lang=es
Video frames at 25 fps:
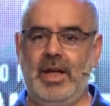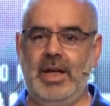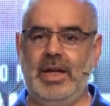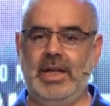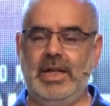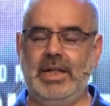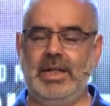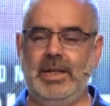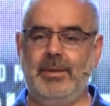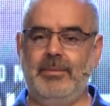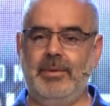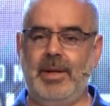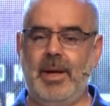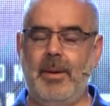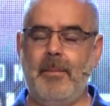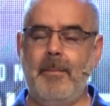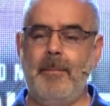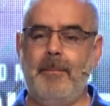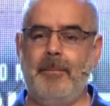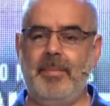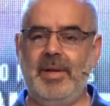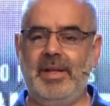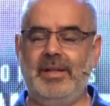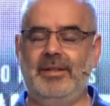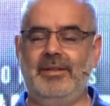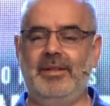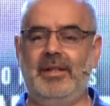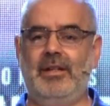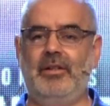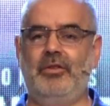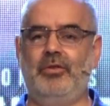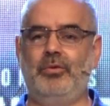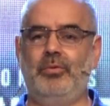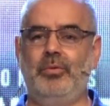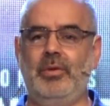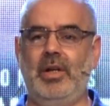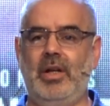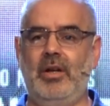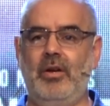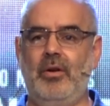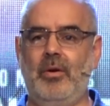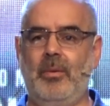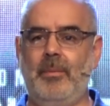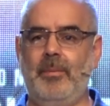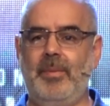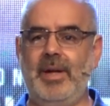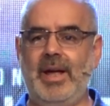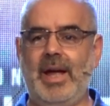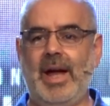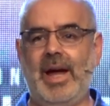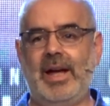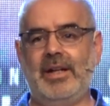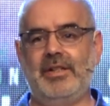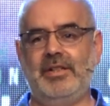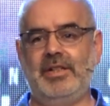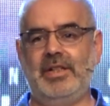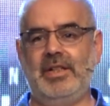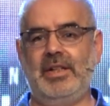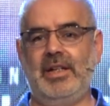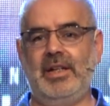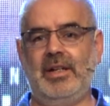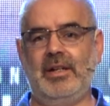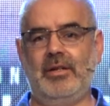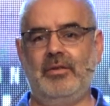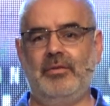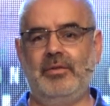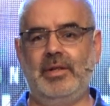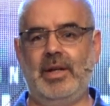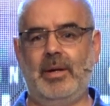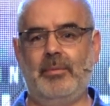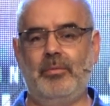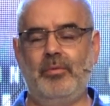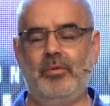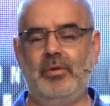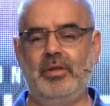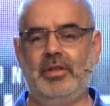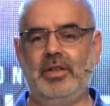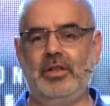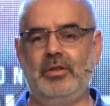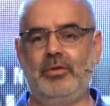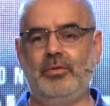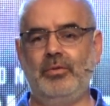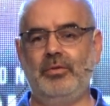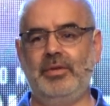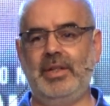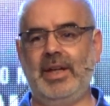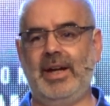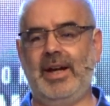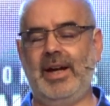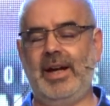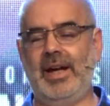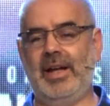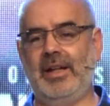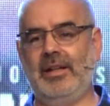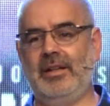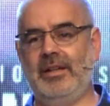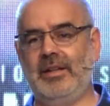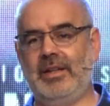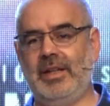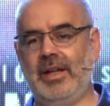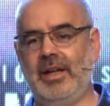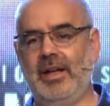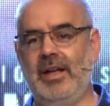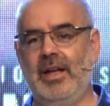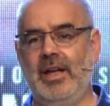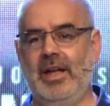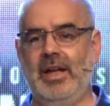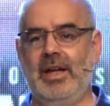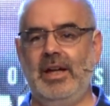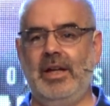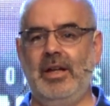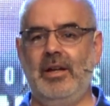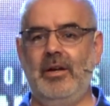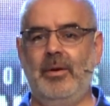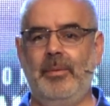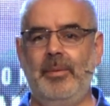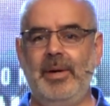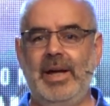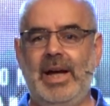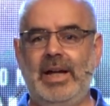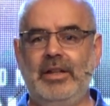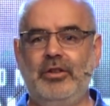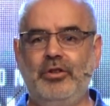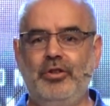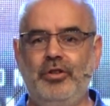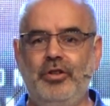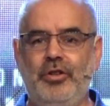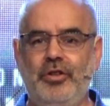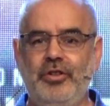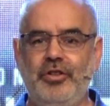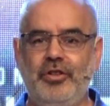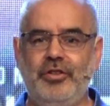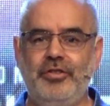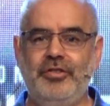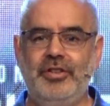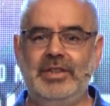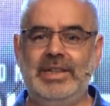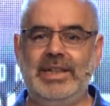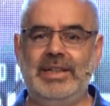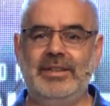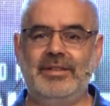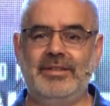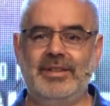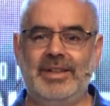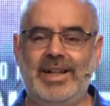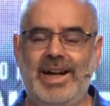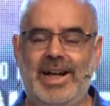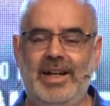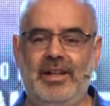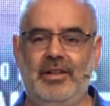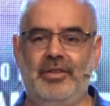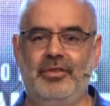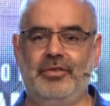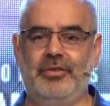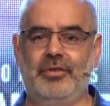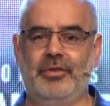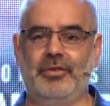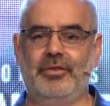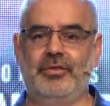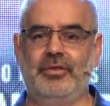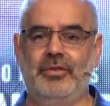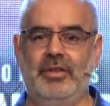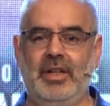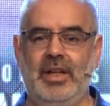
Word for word: y ni bien pisa el suelo, ve allí una multitud de gente y los ve a todos descalzos.